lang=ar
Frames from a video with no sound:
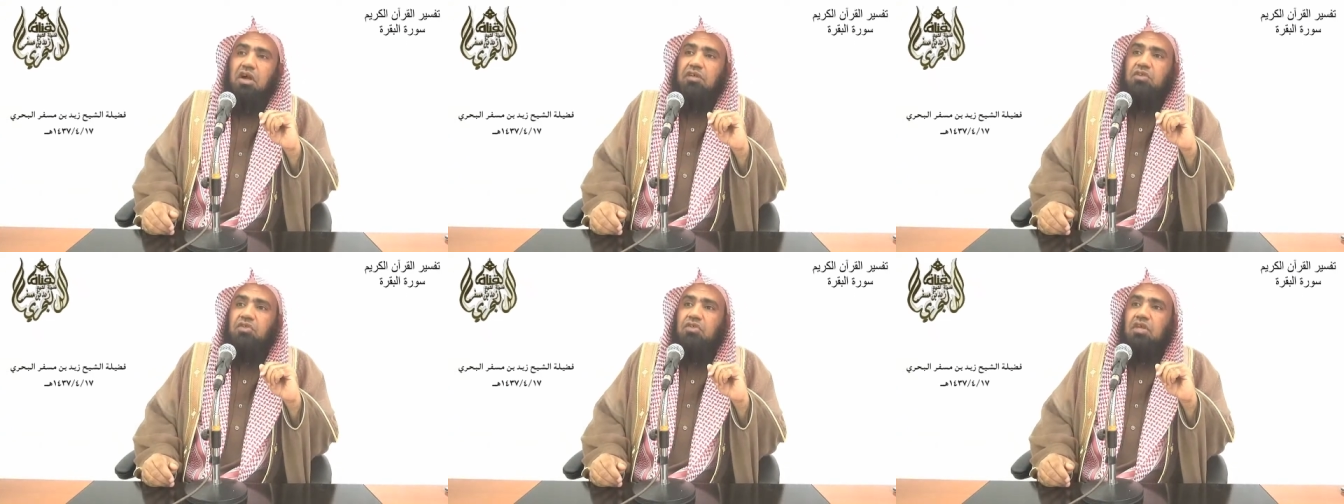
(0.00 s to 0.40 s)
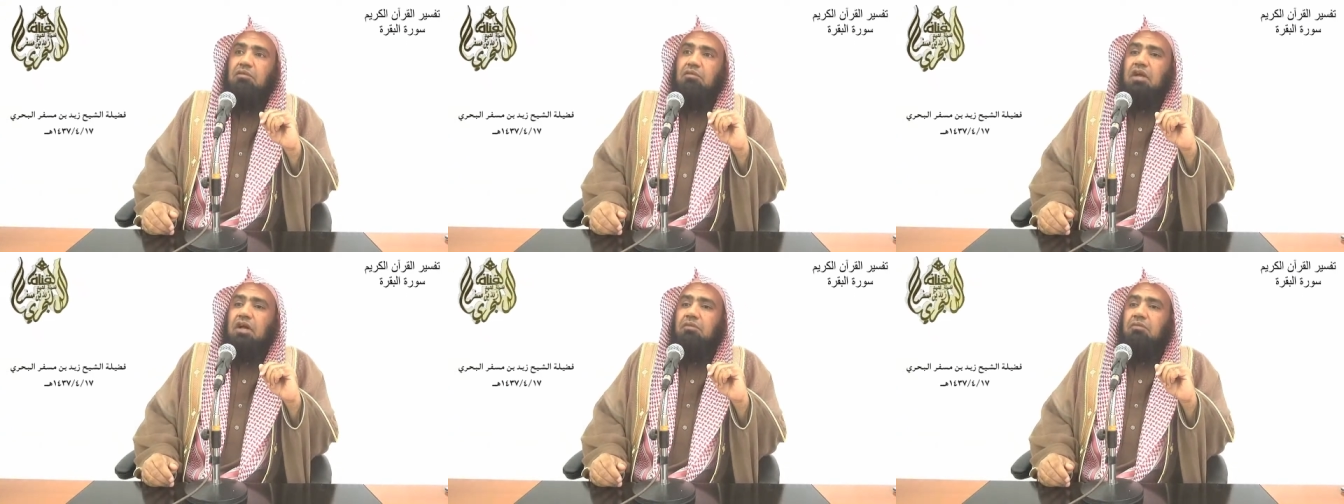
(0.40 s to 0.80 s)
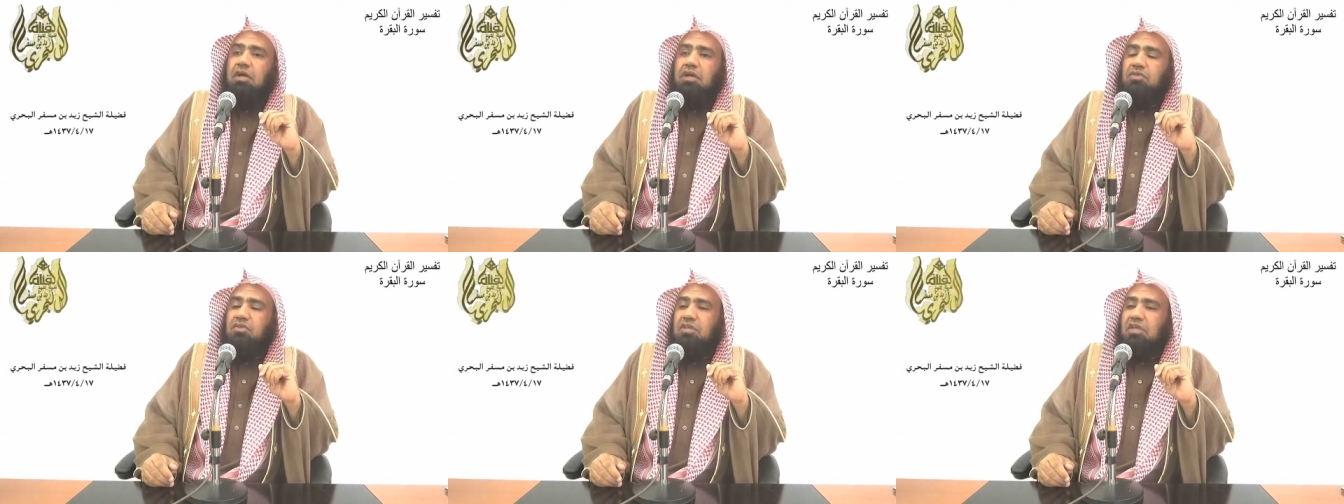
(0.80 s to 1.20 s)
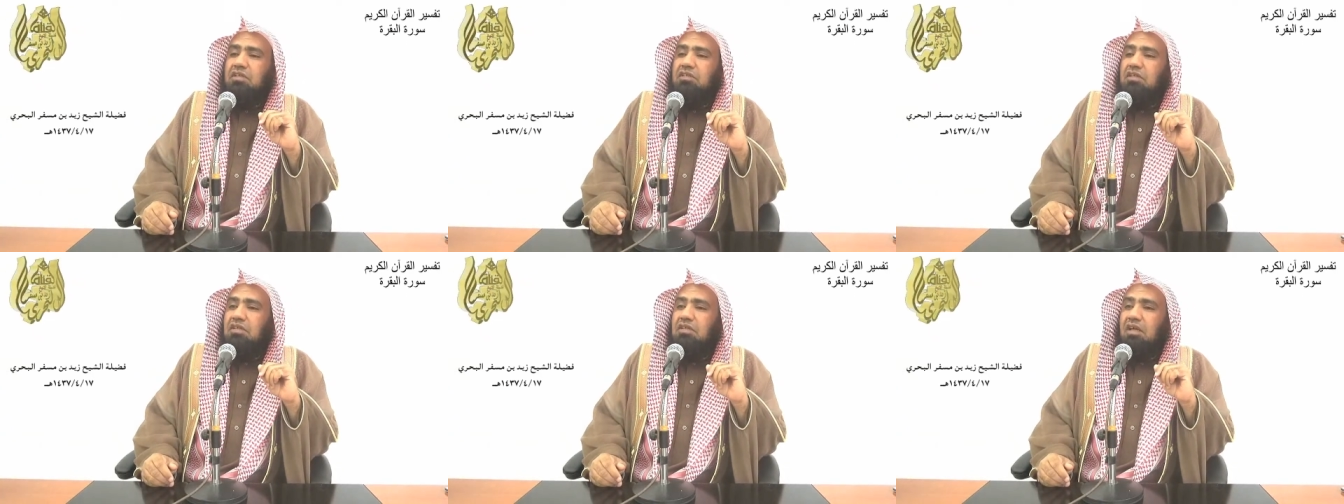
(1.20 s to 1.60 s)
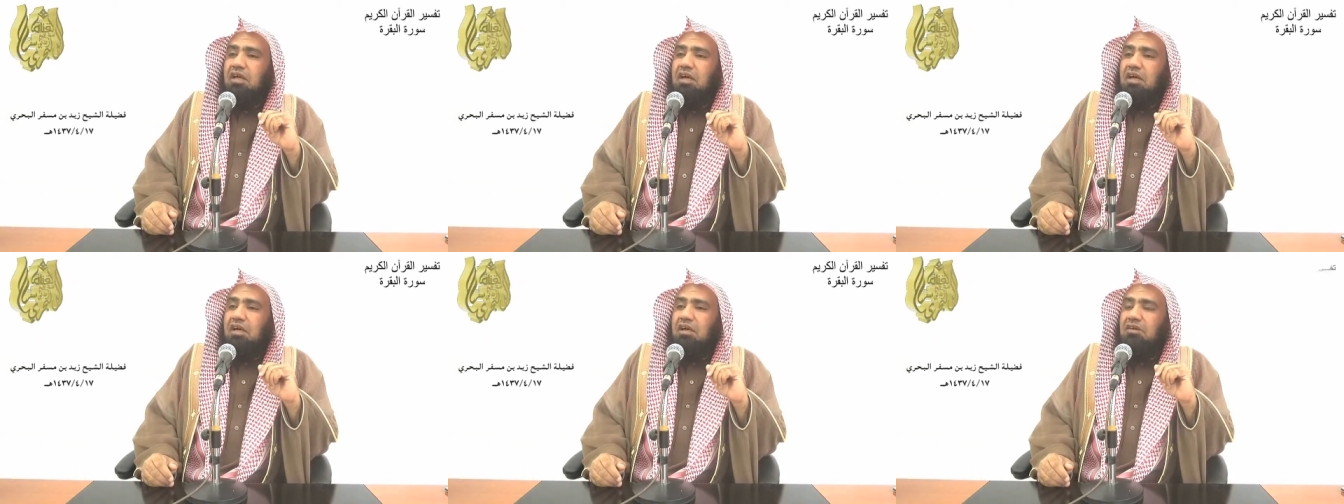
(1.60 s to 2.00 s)
الصبر عن معصية
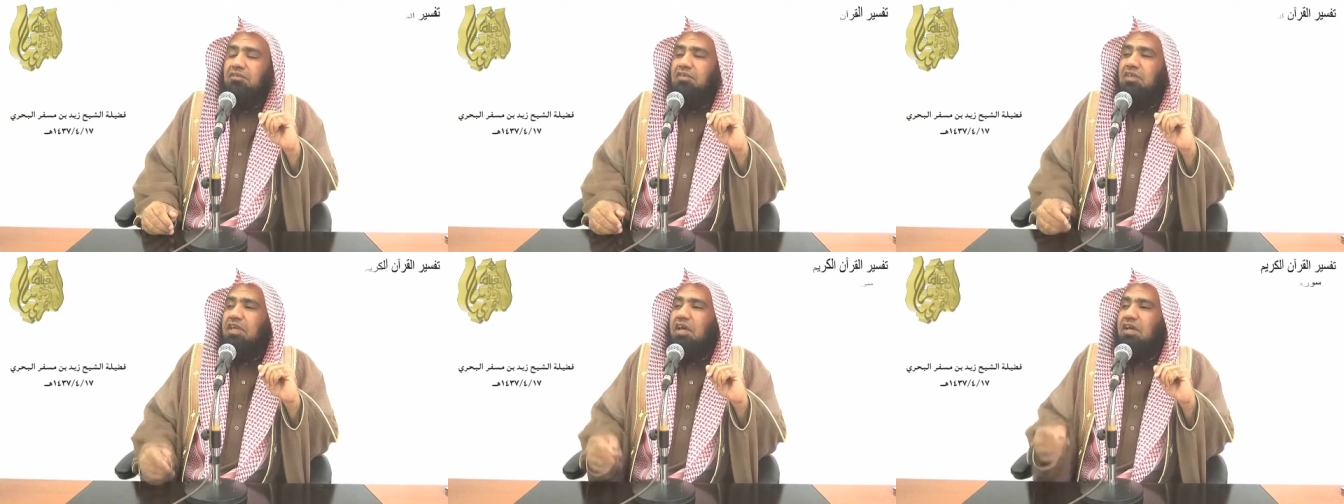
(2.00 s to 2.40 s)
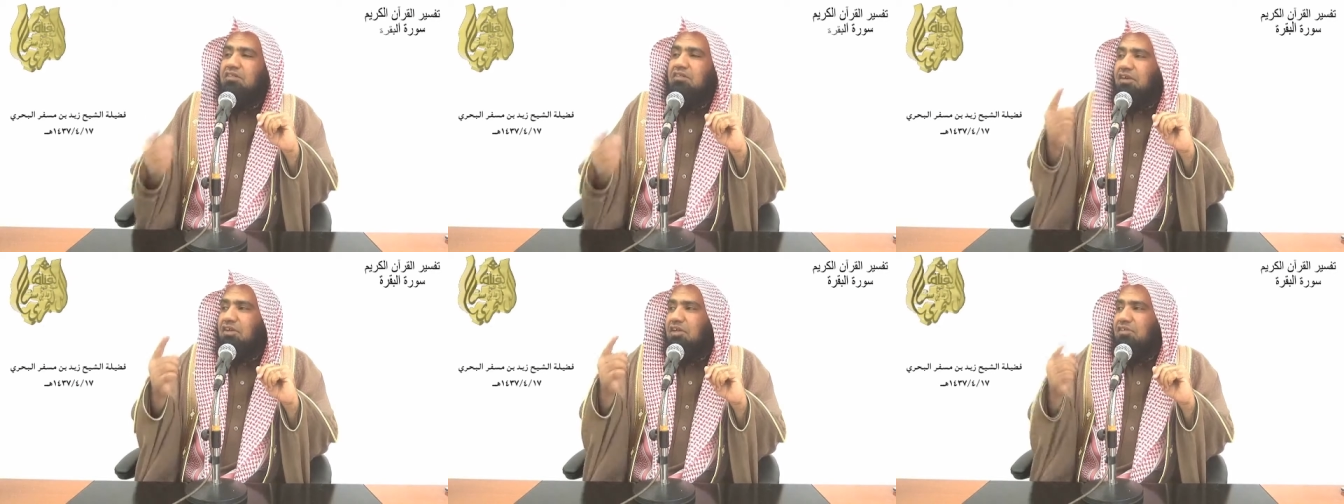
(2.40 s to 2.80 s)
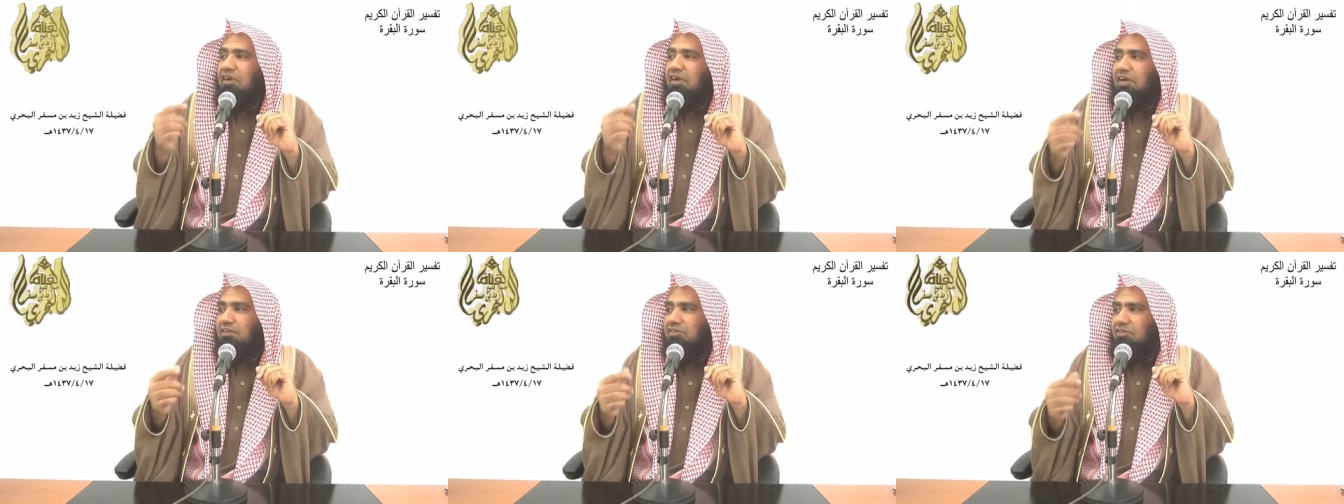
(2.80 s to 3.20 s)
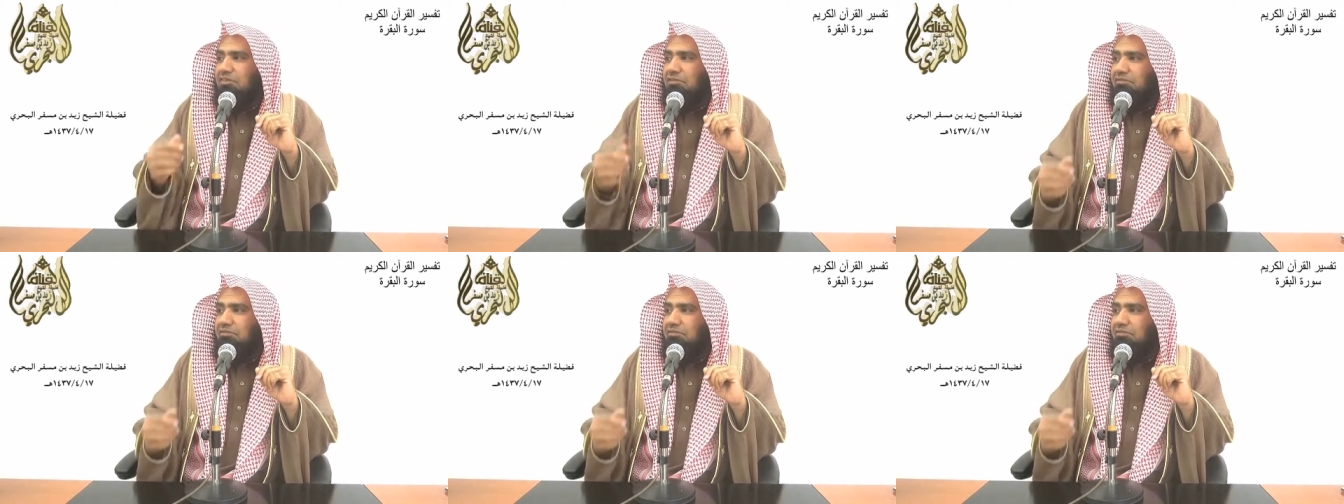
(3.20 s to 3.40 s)
الله فيها ترك فقط